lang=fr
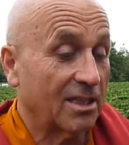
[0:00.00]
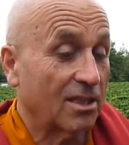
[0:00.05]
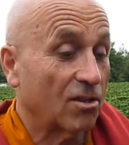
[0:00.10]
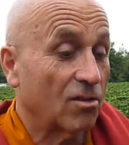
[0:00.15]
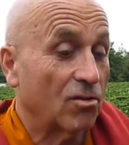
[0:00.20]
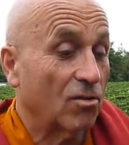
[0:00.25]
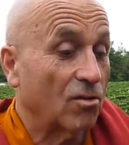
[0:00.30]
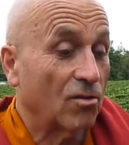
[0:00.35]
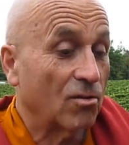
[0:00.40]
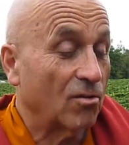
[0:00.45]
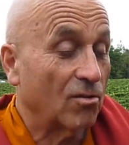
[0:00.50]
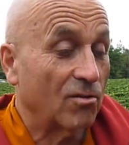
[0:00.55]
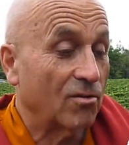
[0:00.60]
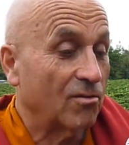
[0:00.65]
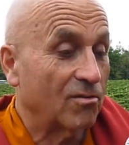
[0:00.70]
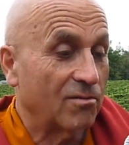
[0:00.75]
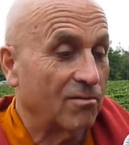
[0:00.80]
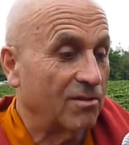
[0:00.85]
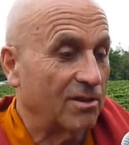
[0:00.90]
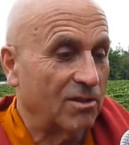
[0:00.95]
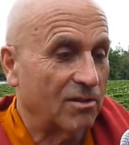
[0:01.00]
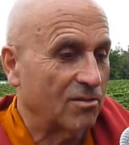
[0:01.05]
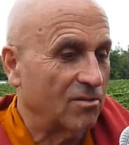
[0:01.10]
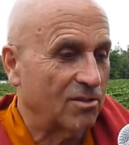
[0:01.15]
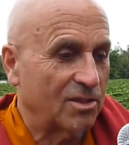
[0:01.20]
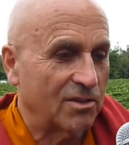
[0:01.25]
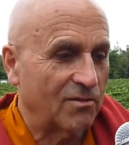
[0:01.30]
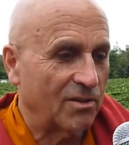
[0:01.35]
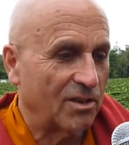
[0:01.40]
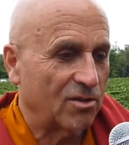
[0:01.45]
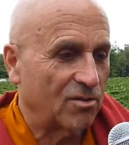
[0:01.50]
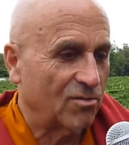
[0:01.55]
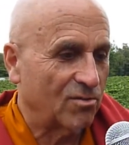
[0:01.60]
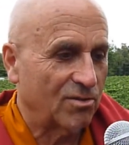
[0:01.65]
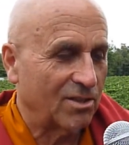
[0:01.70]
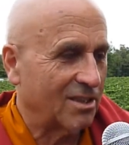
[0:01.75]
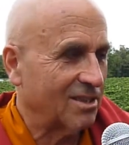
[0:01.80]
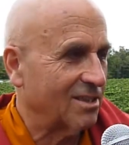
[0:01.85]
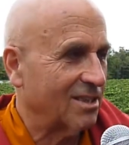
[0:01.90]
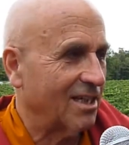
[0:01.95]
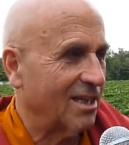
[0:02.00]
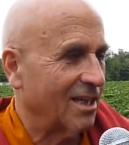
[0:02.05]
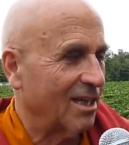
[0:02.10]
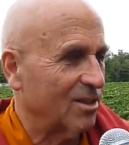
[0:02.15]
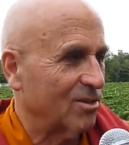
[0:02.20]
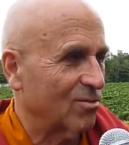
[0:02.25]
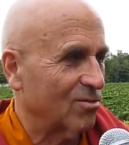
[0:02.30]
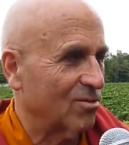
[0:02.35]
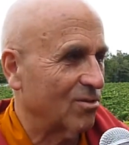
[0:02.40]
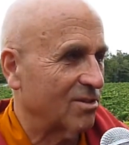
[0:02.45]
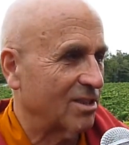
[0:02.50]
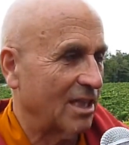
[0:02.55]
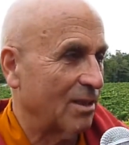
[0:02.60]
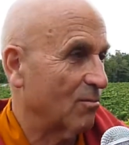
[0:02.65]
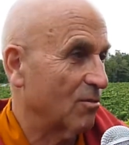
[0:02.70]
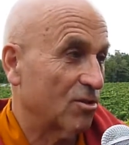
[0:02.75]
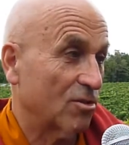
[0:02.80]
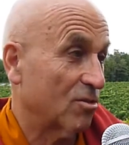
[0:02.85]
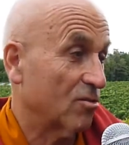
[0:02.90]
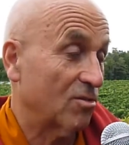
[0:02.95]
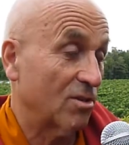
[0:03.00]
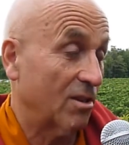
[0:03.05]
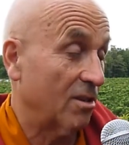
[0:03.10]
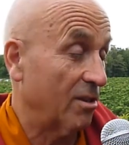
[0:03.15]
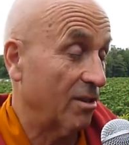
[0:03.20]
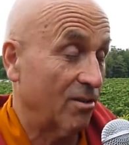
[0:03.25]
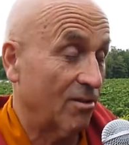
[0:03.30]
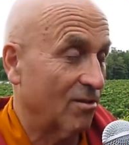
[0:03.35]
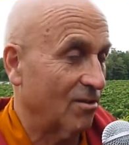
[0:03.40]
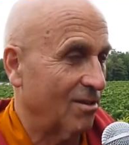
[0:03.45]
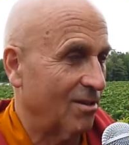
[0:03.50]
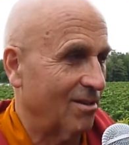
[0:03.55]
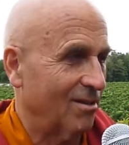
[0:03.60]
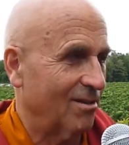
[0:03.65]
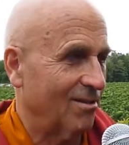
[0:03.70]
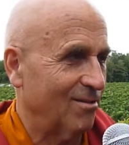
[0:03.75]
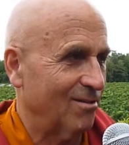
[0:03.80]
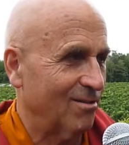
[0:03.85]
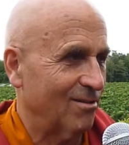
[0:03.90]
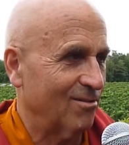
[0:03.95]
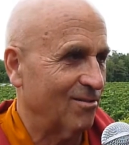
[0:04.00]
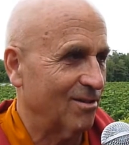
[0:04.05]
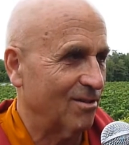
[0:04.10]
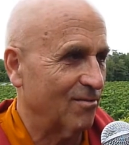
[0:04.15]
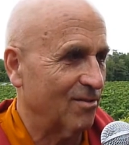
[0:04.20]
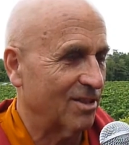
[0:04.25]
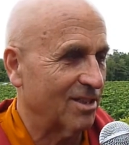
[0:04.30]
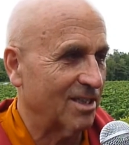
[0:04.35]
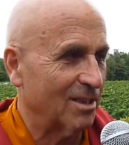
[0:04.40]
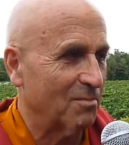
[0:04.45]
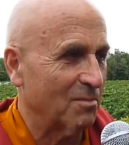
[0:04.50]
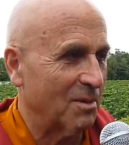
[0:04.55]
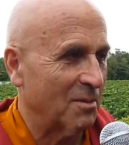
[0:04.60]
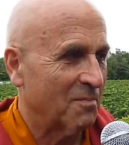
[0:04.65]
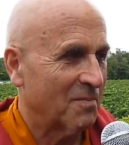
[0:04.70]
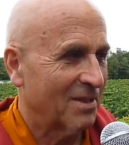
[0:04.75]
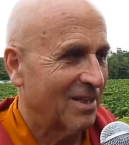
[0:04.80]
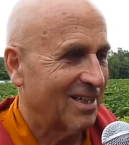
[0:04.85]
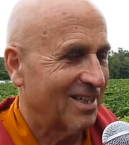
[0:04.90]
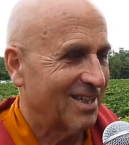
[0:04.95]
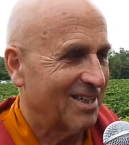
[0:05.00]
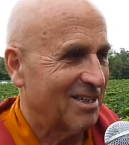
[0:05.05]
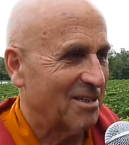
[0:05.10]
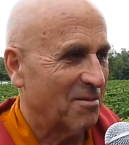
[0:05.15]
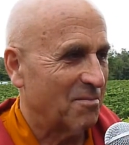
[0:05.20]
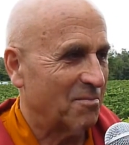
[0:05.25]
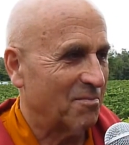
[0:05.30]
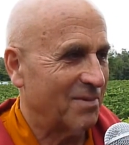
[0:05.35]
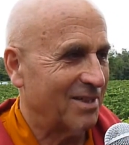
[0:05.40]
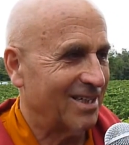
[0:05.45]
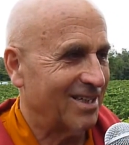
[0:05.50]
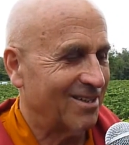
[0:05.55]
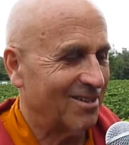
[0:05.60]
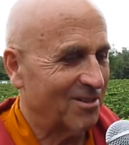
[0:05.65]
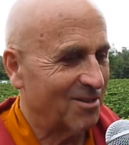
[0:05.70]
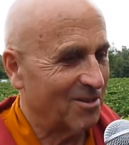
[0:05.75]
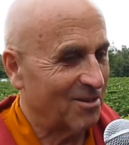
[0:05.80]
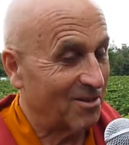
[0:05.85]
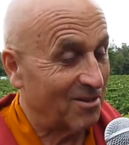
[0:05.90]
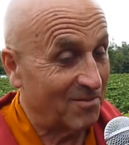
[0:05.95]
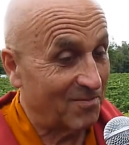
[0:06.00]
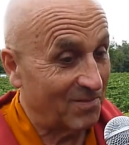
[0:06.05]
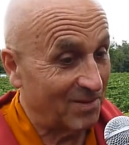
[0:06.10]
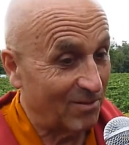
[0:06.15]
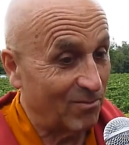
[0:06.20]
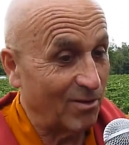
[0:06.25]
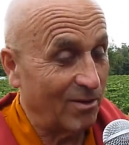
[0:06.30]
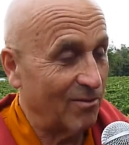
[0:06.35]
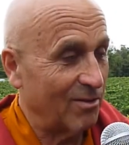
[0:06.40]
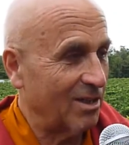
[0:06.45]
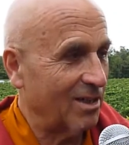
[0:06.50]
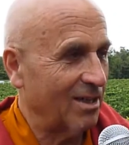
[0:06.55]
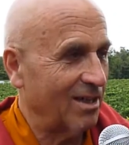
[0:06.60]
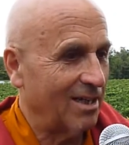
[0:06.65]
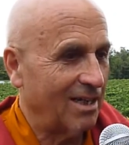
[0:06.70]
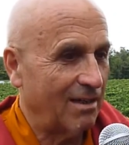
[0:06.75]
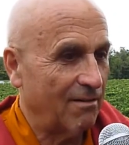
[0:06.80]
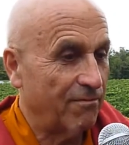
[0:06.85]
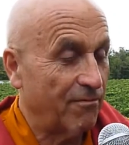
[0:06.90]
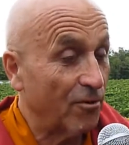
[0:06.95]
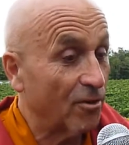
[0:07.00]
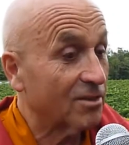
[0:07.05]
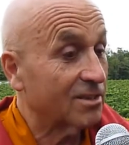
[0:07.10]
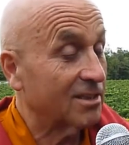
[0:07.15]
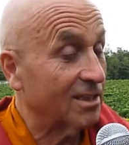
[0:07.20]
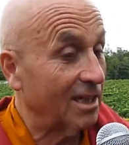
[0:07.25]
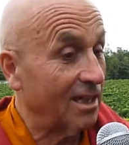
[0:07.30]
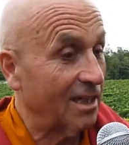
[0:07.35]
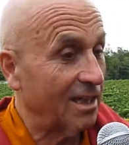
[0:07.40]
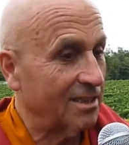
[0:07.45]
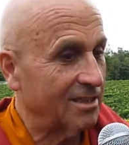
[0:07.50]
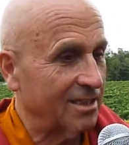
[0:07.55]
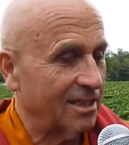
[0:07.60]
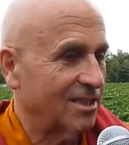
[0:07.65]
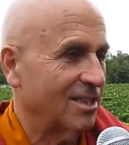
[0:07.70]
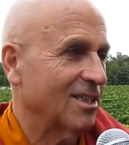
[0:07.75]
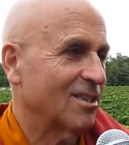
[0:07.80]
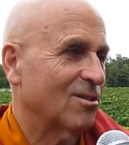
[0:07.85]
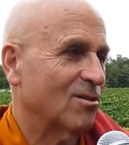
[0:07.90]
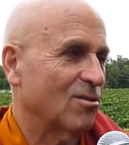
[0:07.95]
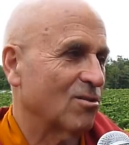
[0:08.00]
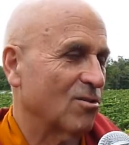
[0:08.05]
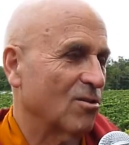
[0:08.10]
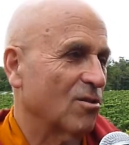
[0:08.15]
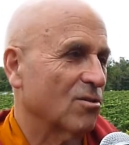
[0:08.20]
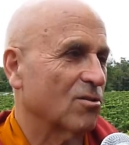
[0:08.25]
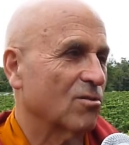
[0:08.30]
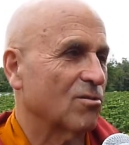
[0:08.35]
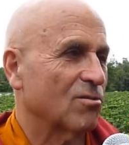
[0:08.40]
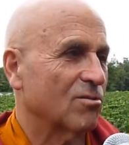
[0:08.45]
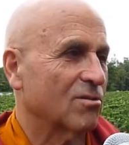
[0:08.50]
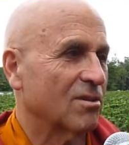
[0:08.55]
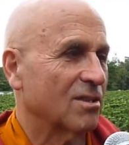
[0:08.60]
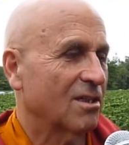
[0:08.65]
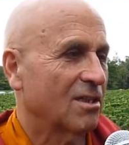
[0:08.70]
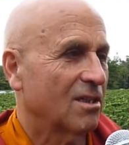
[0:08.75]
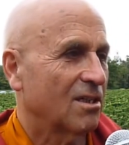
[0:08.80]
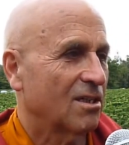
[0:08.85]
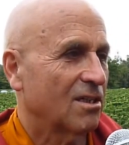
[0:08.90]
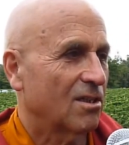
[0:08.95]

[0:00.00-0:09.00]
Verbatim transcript: certain qu'on est dans une situation d'accélération totale. Moi, j'en suis d'ailleurs euh, une des victimes. Mais euh, il faut avoir la force et la sagesse de se rendre compte